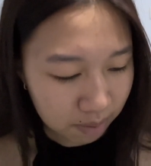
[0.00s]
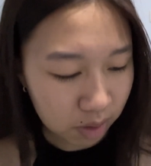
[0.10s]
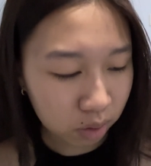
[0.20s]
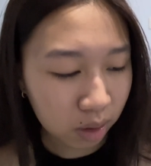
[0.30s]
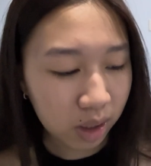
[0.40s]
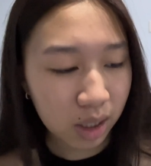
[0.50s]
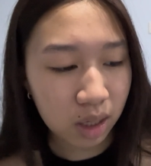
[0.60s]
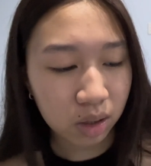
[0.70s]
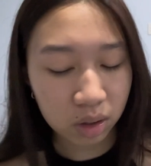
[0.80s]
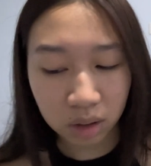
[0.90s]
Mais je crois
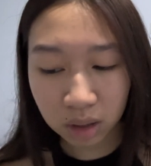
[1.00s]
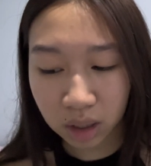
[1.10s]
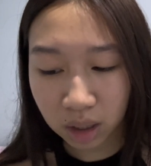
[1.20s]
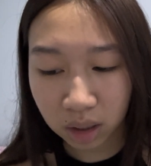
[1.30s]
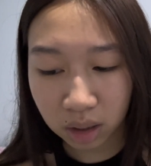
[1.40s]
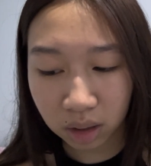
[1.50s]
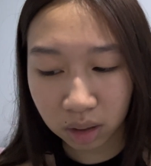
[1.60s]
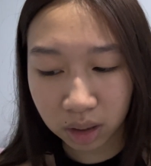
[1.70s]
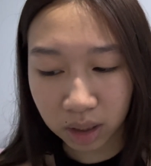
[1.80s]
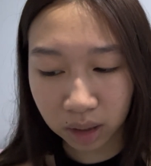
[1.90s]
qu'il y, a
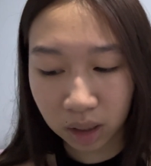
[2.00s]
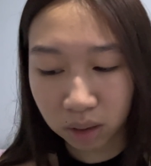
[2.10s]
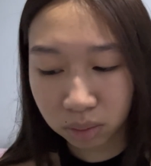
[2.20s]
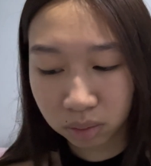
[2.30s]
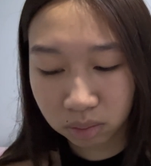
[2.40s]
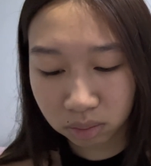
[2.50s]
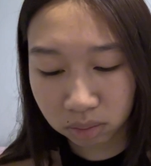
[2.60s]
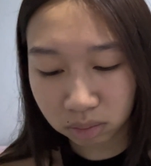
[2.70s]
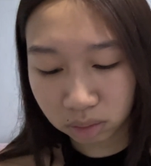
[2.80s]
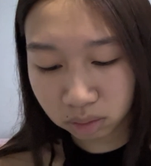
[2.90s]
un cadeau
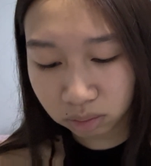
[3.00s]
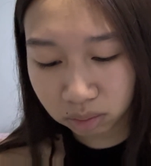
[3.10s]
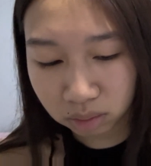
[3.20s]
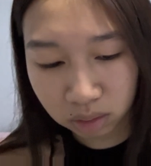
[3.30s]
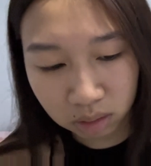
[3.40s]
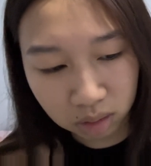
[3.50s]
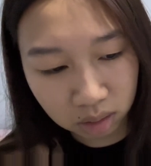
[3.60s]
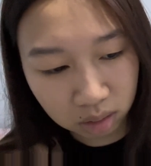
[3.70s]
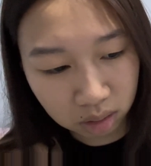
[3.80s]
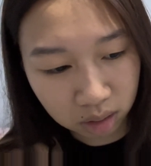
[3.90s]
dedans,
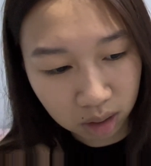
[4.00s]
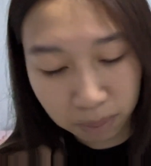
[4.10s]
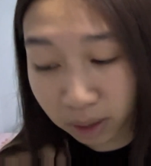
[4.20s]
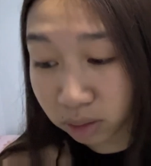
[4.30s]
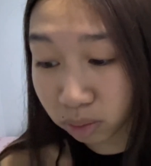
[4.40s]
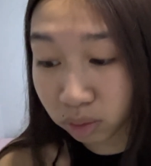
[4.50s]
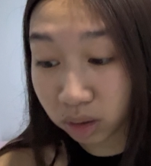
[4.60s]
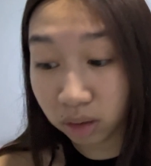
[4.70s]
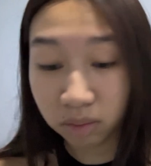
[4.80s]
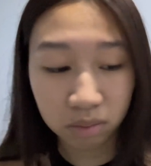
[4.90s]
d'après ce que j'ai,